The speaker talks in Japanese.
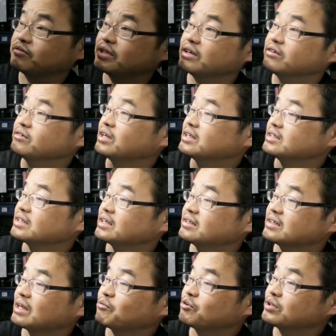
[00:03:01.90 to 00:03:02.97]
よ。なくなっちゃっ
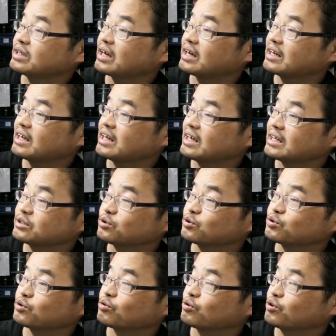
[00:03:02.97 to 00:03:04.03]
たもんだから、ちょっ
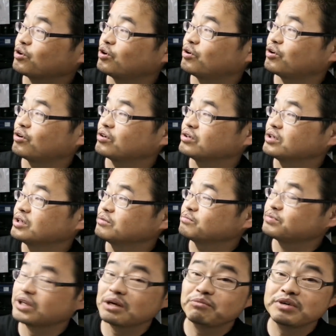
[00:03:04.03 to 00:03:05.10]
とこの、
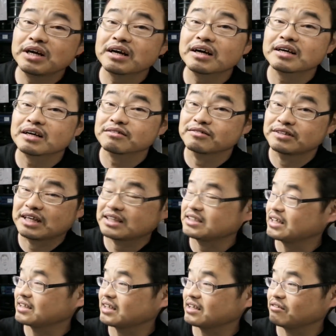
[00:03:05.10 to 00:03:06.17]
プレミア価格になっ
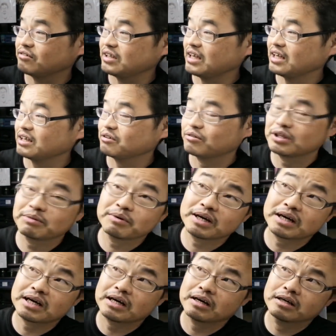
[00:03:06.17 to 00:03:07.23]
ちゃったというね。これ
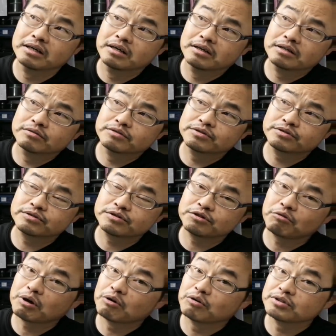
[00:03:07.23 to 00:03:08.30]
まあ、通
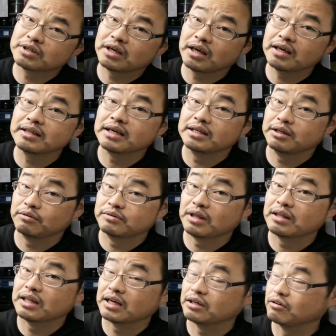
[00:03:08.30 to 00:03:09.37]
常は5000円台で売っ
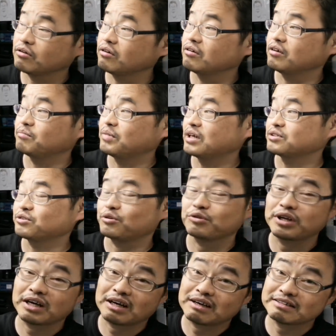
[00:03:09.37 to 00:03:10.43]
てんだけど、まあそれ
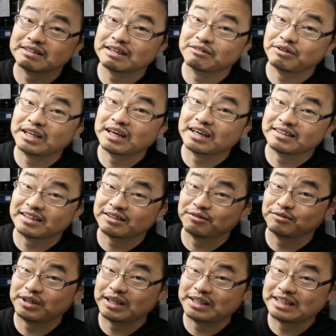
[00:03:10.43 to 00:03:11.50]
をね、買わざるを得なかった
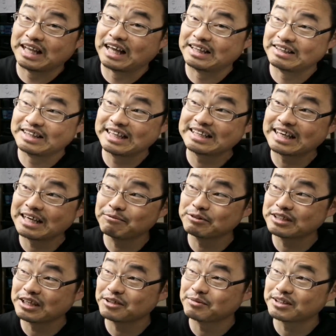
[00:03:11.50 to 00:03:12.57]
というね、なんで
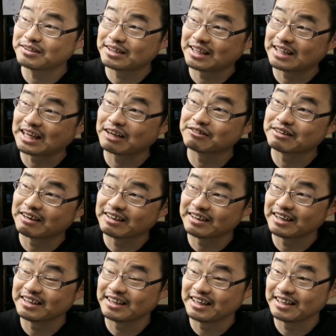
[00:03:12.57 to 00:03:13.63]
タイムセールバッで高く買わな
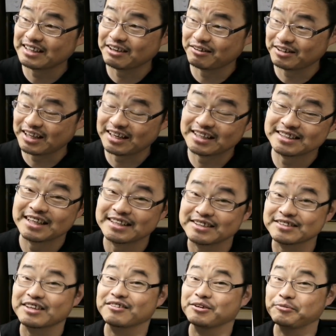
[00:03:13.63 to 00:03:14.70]
きゃいけないんだよって話なんで
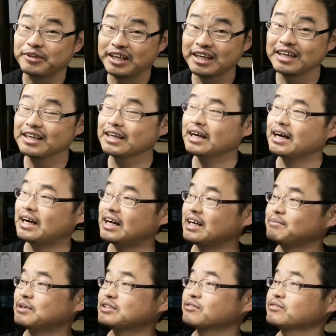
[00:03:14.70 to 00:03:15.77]
すけれどもね。は
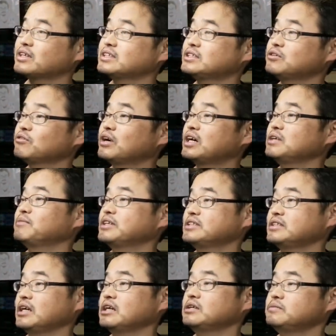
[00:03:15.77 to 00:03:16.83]
い、まあそんな事情がありま
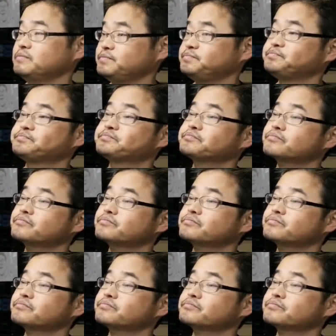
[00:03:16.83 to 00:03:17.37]
して。うん。